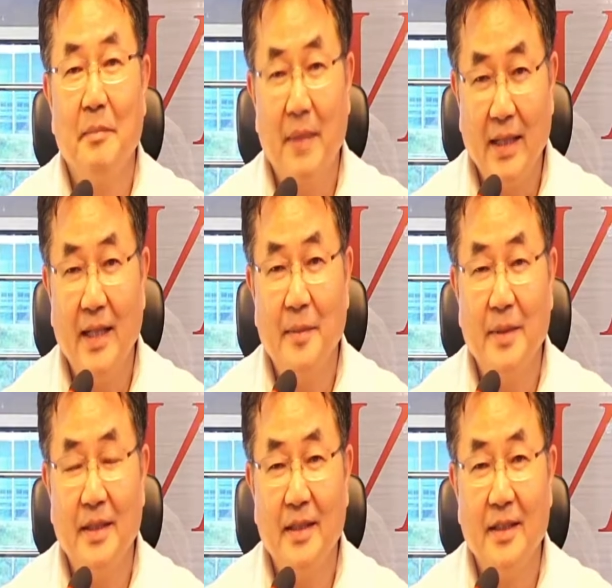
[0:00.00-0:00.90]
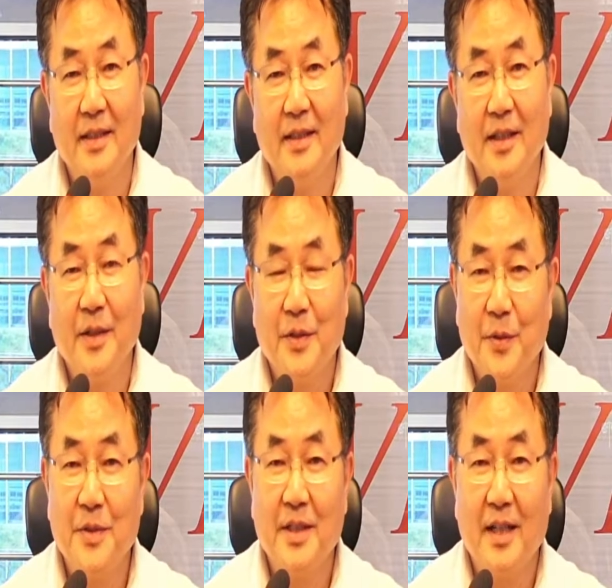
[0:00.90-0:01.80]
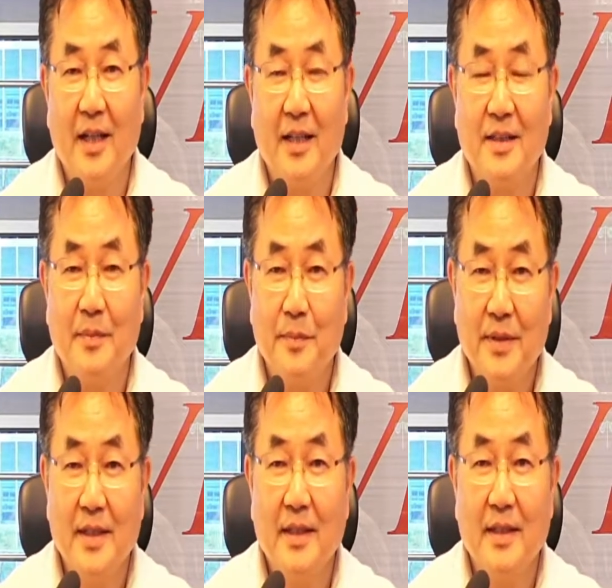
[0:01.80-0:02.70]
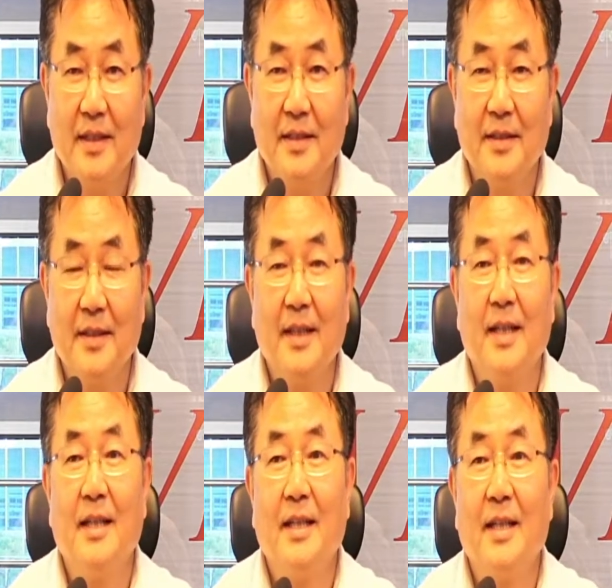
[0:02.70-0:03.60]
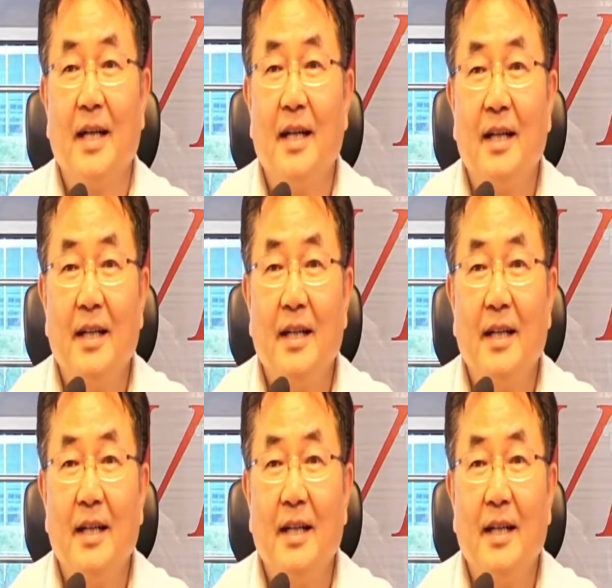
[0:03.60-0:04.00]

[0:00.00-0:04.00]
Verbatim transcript: 만남은 교실에 가서 프레젠테이션이 돼야 된다.